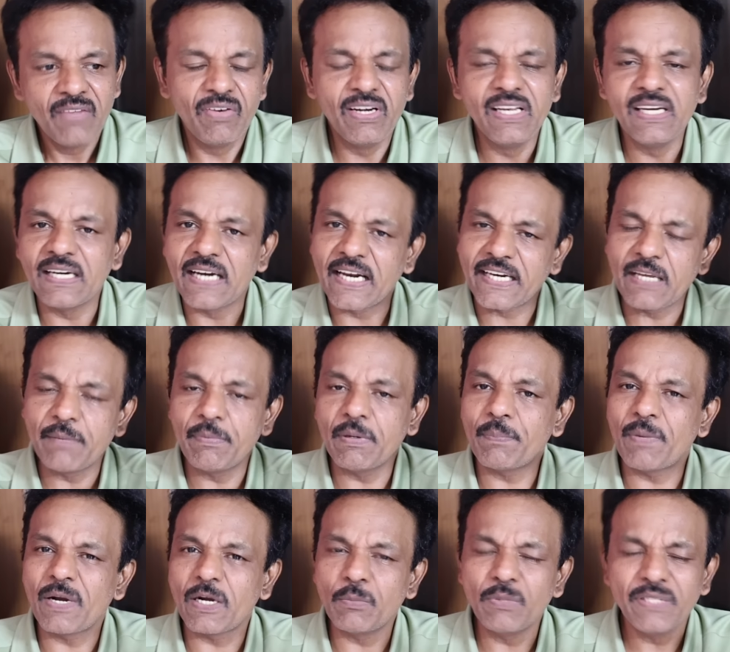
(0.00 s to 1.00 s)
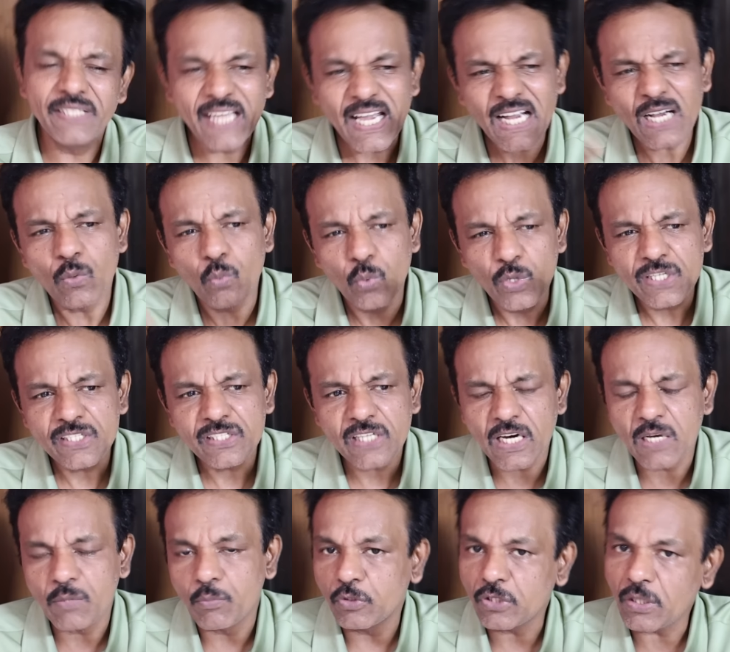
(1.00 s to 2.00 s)
வெளியில் நிறைய பேர் பார்க்கும்போது ஏங்க
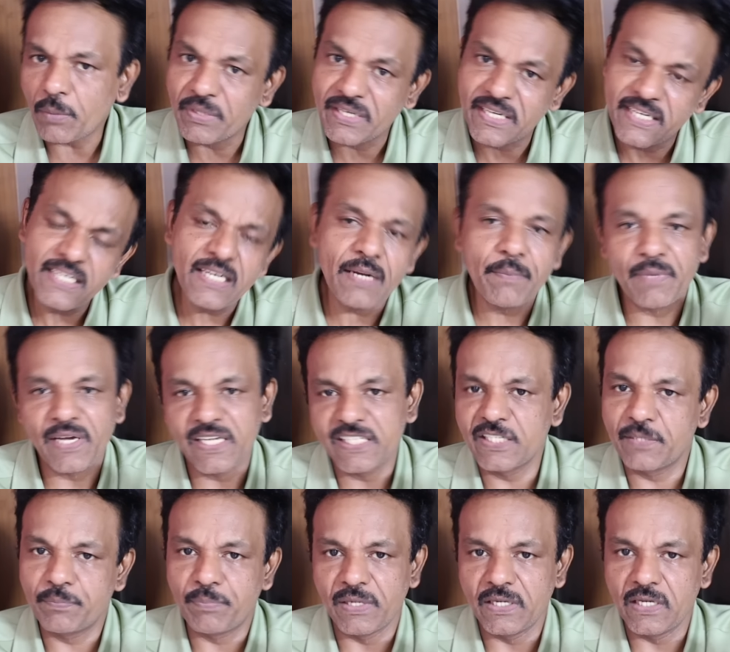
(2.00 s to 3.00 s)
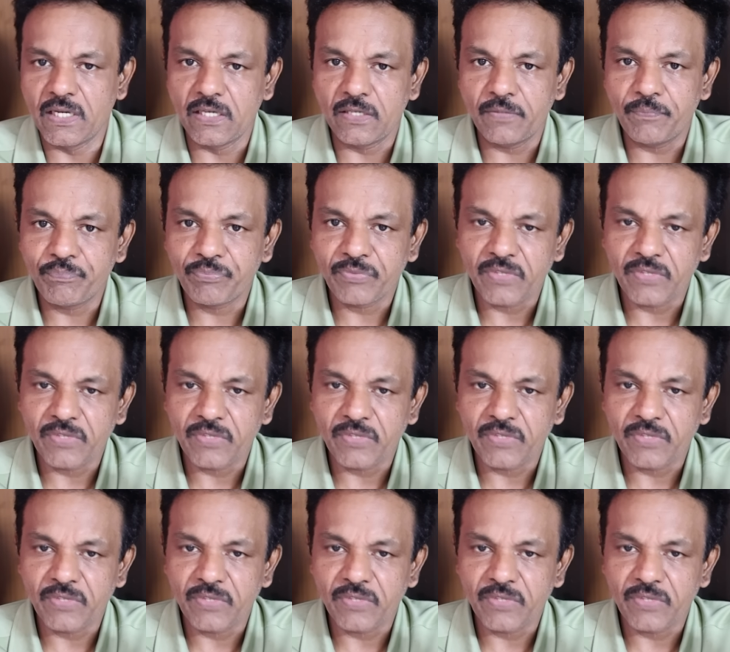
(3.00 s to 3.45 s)
ஒடிசாவில் மட்டும் அப்படி என்ன மேஜிக் பண்ணார்